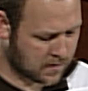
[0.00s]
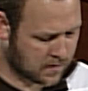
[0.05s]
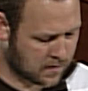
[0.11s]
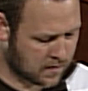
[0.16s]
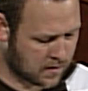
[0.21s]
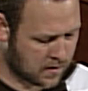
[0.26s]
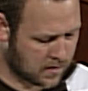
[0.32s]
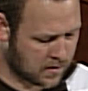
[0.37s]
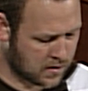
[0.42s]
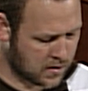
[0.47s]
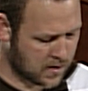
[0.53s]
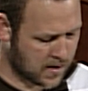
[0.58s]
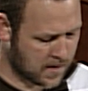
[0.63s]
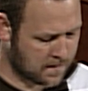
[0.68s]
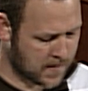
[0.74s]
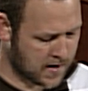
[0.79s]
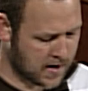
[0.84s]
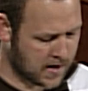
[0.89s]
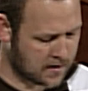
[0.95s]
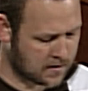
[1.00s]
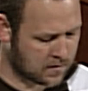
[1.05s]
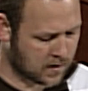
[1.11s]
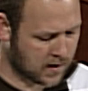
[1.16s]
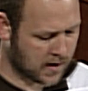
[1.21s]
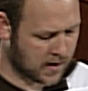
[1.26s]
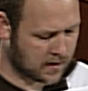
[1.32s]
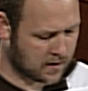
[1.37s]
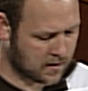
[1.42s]
Daré gracias a tu
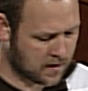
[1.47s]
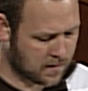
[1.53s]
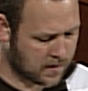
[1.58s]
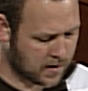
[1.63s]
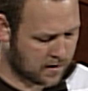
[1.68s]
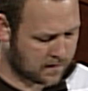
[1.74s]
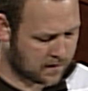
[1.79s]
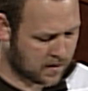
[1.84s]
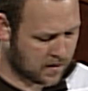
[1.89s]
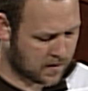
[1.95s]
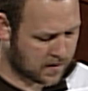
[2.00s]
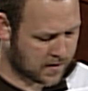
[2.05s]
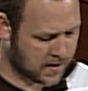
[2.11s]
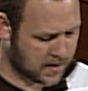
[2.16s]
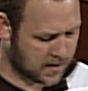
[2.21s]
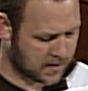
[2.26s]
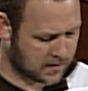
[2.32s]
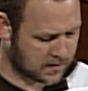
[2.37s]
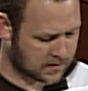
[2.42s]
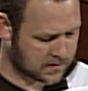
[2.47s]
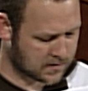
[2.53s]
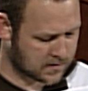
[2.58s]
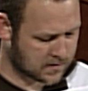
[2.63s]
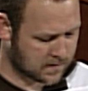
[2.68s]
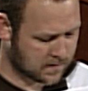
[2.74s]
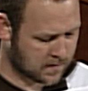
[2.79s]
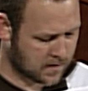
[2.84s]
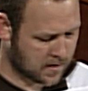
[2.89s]
nombre por tu
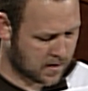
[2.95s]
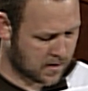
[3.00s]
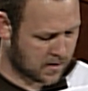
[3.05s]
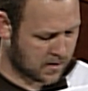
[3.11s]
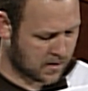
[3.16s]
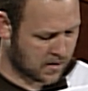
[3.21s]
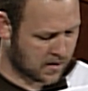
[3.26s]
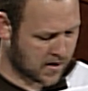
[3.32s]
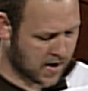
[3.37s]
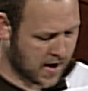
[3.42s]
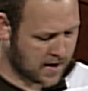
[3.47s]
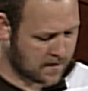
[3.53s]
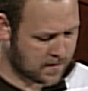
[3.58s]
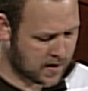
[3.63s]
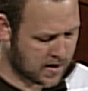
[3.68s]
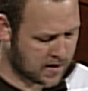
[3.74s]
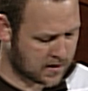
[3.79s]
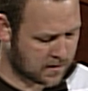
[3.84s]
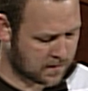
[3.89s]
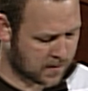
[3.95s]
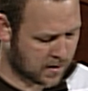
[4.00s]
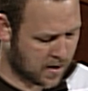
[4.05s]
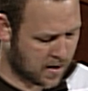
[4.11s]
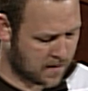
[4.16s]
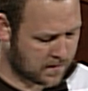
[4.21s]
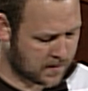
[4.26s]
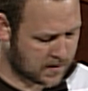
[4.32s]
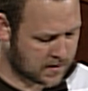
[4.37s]
misericordia y tu lealtad,
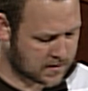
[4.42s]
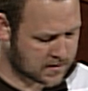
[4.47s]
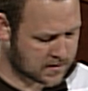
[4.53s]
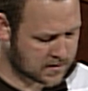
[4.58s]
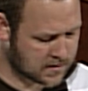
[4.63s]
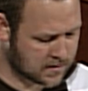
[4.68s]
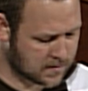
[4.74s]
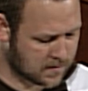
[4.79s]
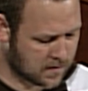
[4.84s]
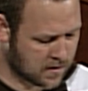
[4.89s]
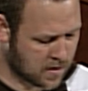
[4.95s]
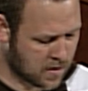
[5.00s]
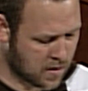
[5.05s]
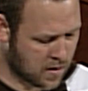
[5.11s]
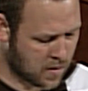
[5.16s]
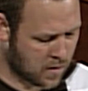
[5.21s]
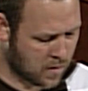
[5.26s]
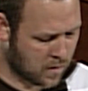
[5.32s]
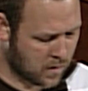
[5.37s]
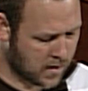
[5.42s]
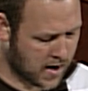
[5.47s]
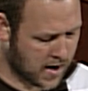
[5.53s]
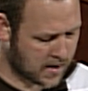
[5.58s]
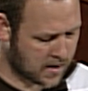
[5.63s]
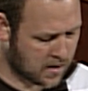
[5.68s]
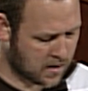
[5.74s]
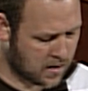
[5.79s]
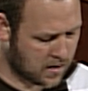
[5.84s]
porque tu promesa
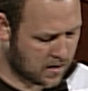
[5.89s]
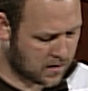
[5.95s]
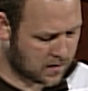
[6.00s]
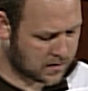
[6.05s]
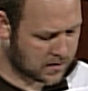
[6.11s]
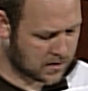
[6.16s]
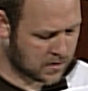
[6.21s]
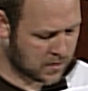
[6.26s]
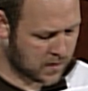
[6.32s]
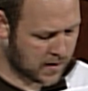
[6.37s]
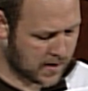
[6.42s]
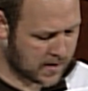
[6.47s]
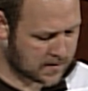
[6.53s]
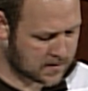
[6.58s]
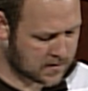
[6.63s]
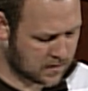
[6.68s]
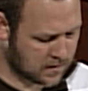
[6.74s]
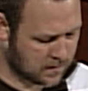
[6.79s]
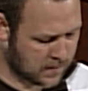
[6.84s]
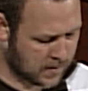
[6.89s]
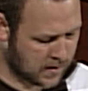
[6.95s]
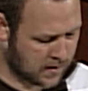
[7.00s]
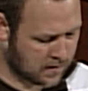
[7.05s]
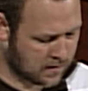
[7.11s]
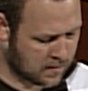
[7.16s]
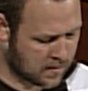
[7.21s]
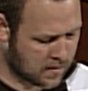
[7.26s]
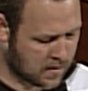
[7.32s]
supera a tu fama.
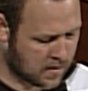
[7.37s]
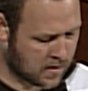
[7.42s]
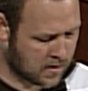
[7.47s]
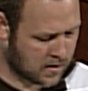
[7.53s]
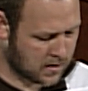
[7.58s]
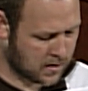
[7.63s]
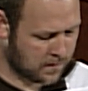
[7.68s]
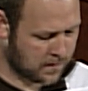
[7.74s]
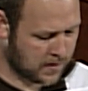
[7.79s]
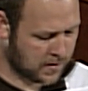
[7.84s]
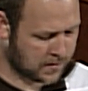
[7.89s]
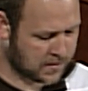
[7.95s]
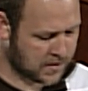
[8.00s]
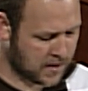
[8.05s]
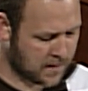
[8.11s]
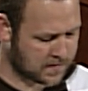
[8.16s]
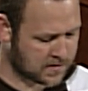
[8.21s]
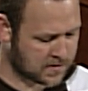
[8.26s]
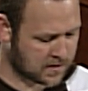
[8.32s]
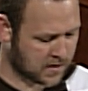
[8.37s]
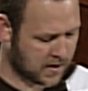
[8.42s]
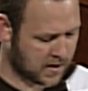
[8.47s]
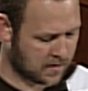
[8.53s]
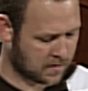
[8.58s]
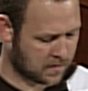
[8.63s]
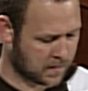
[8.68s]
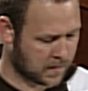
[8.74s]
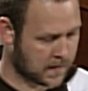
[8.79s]
Cuando te
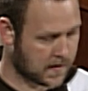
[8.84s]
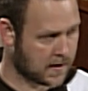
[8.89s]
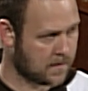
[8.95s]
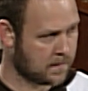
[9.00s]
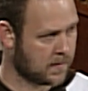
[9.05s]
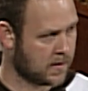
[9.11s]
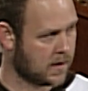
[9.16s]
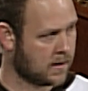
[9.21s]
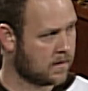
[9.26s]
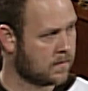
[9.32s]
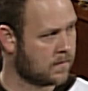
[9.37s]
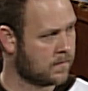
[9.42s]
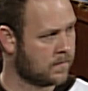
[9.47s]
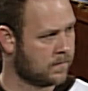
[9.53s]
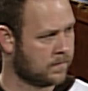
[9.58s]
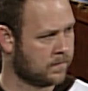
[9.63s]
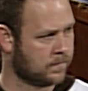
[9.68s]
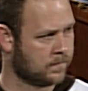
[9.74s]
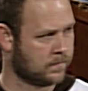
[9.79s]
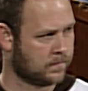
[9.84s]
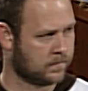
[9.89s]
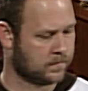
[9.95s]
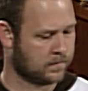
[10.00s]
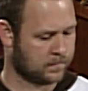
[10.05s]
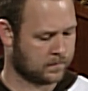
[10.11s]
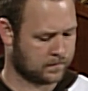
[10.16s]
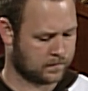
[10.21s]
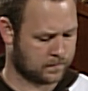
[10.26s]
invoqué, me escuchaste.
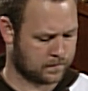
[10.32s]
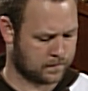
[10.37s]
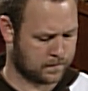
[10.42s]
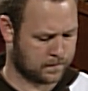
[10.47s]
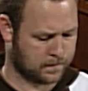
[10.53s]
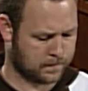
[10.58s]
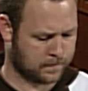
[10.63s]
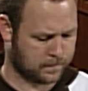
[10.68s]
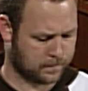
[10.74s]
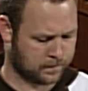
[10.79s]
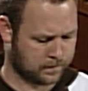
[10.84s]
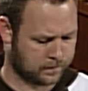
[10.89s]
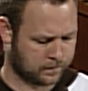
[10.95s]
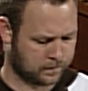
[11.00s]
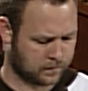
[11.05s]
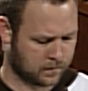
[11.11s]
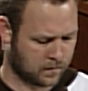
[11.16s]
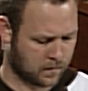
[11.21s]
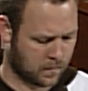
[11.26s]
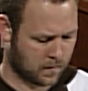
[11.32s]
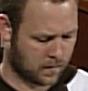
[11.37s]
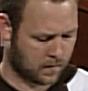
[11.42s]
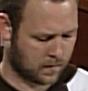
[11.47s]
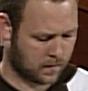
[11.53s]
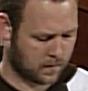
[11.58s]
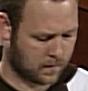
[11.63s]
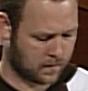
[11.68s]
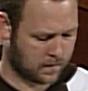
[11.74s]
Acreciste
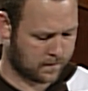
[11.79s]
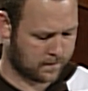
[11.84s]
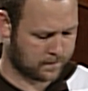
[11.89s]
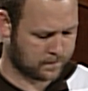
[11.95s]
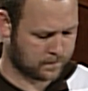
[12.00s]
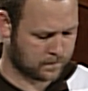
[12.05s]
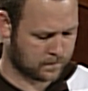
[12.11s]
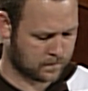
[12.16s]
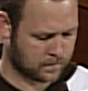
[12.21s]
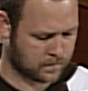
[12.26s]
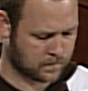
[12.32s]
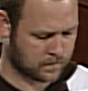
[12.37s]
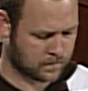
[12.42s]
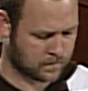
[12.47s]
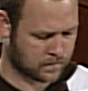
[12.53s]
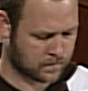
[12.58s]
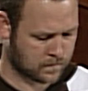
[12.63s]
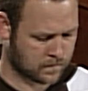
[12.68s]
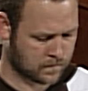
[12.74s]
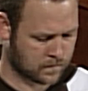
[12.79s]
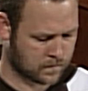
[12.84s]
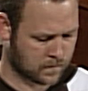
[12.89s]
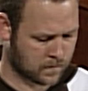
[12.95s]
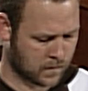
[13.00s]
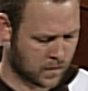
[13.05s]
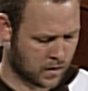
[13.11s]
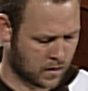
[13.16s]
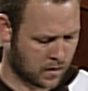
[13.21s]
el valor en mi alma.
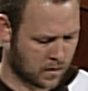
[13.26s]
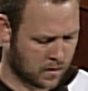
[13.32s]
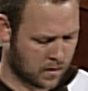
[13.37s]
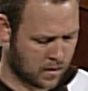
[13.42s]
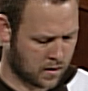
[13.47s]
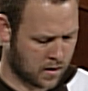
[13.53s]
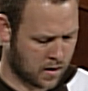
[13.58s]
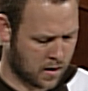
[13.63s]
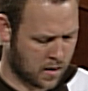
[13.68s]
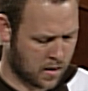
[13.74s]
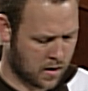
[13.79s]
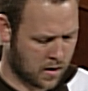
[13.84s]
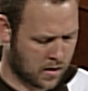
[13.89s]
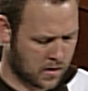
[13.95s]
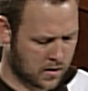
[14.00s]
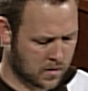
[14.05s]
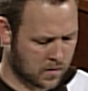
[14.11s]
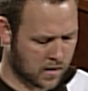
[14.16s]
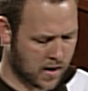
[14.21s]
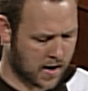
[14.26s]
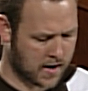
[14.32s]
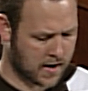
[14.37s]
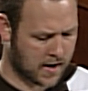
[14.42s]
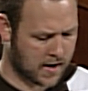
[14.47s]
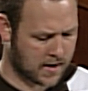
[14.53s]
Señor, tu derecha me salva.